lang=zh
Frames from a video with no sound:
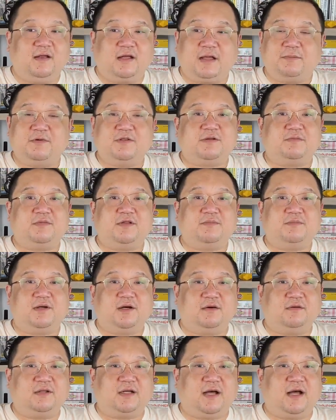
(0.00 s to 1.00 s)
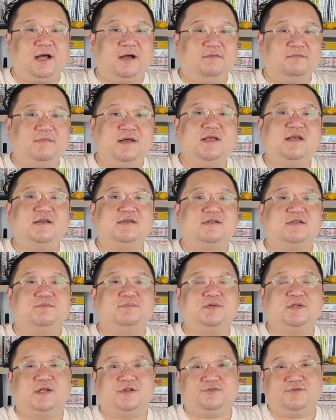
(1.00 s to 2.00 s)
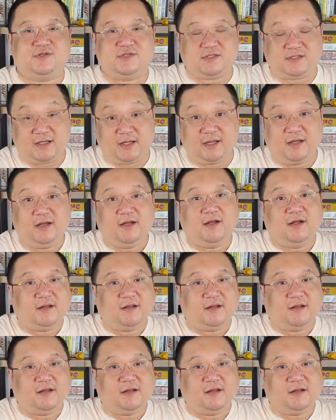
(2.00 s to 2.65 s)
还不怎么怎么着的啊，没意思，不想去写。